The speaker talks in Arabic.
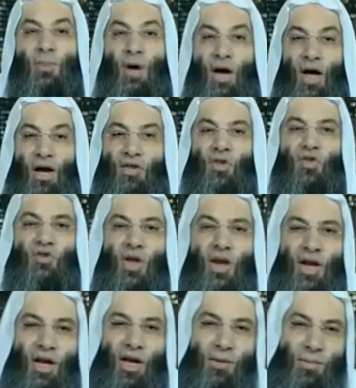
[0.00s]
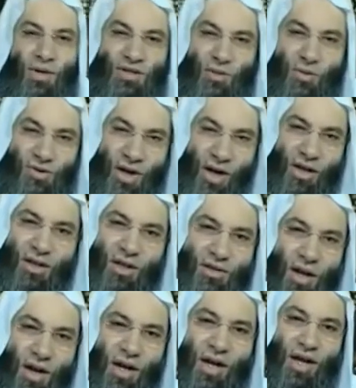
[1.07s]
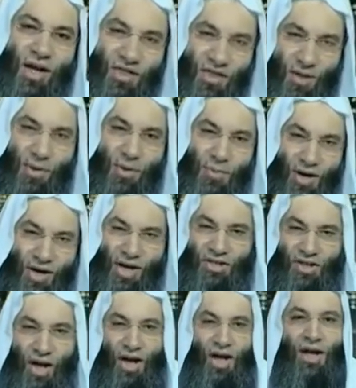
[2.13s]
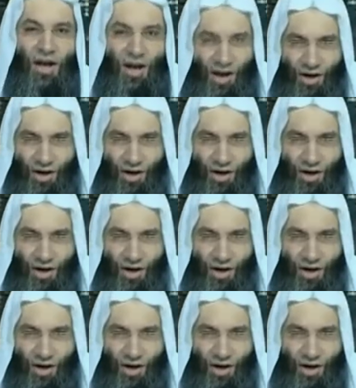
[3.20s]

تبقى خريطه الطريق بس مش خريطه الطريق الكذابه البكاشه